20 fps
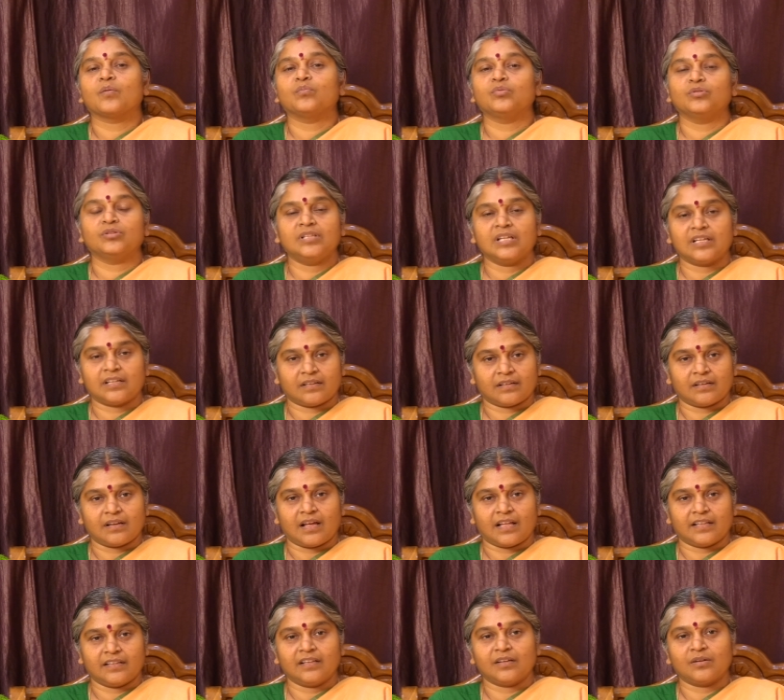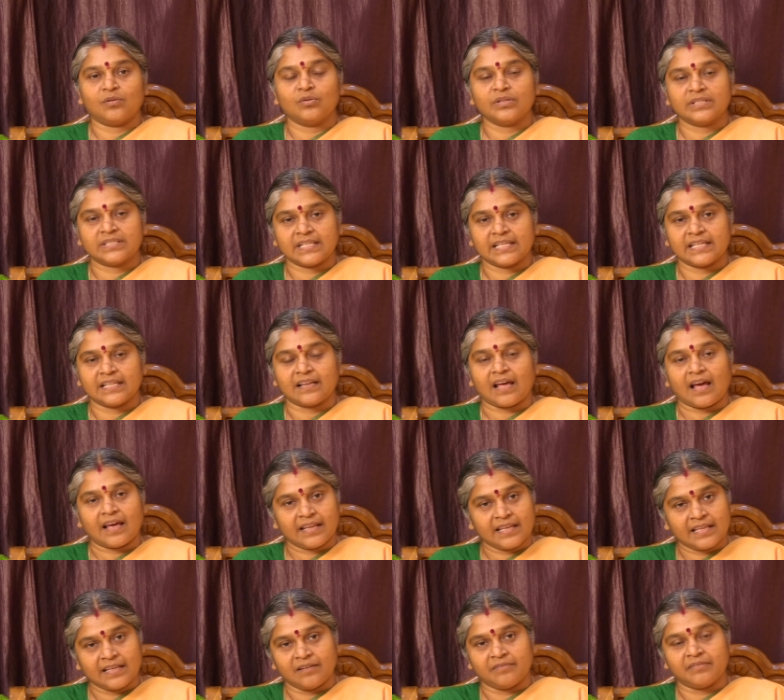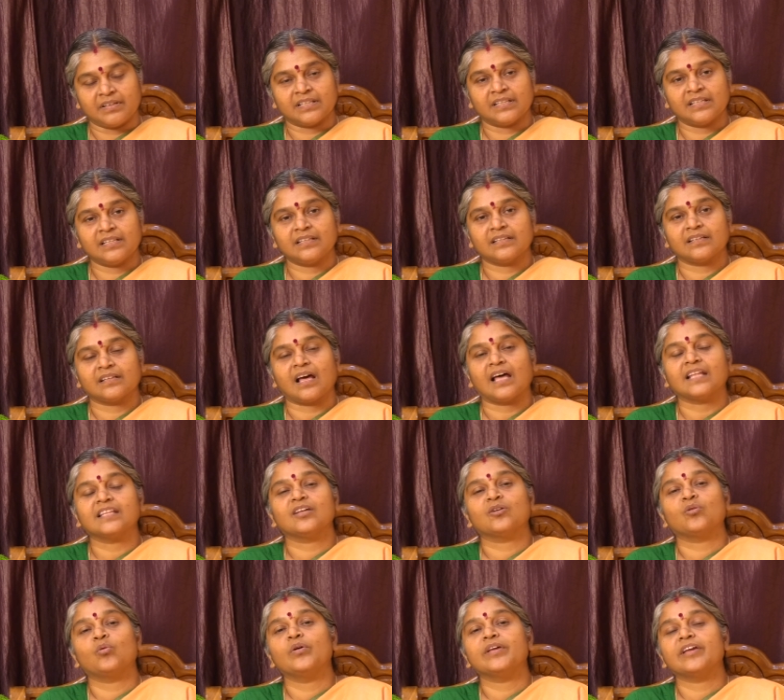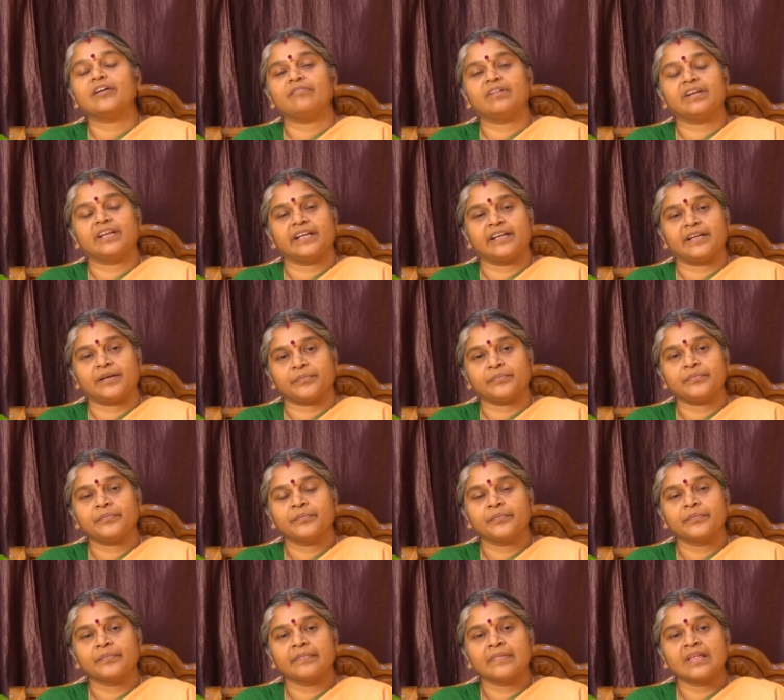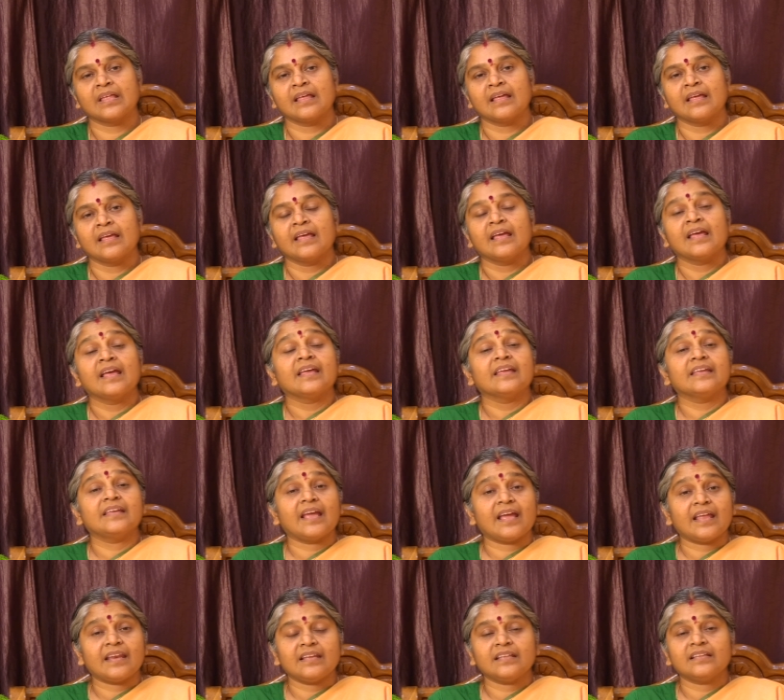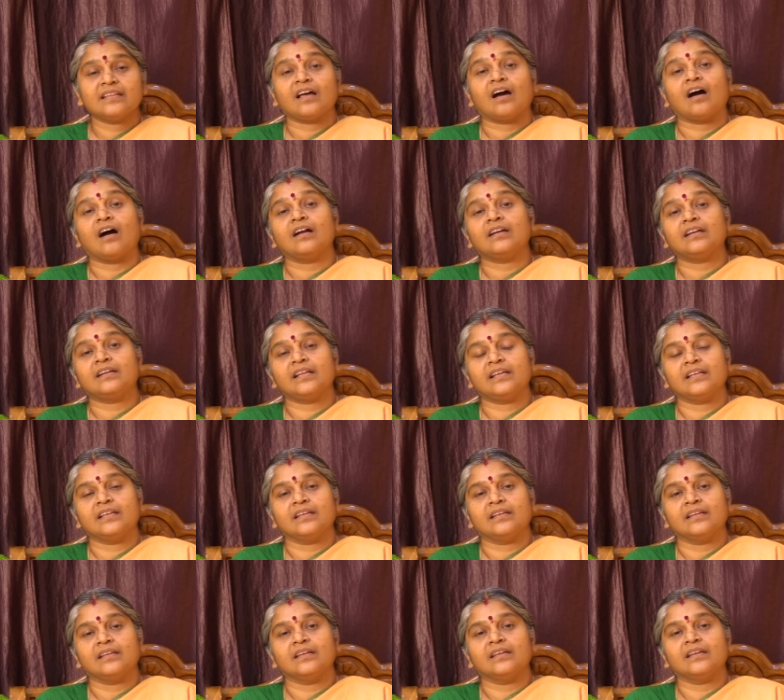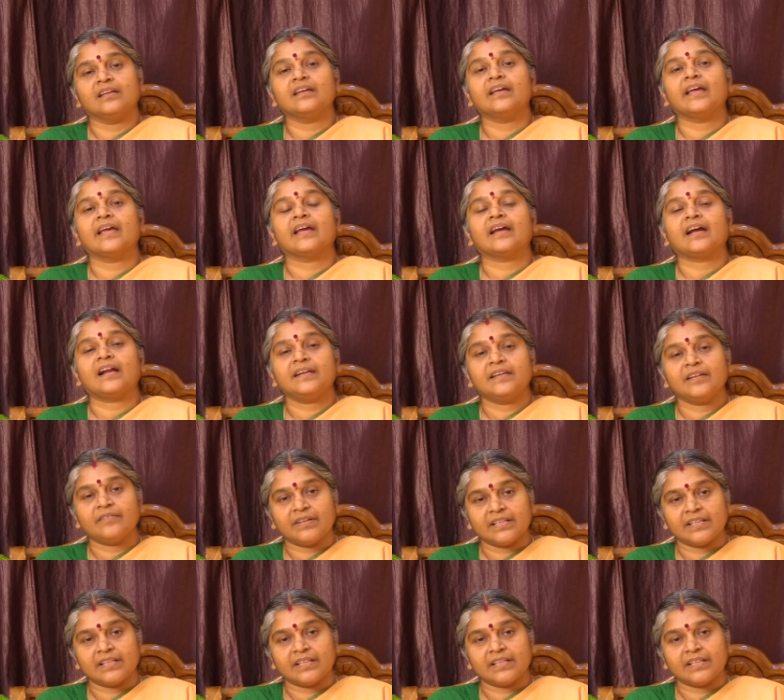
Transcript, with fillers: புத்தர் அந்த குடிசையின் அருகில் வந்து அந்த குயவனிடம் ஏன் இந்த ஆட்டை இங்கே கட்டி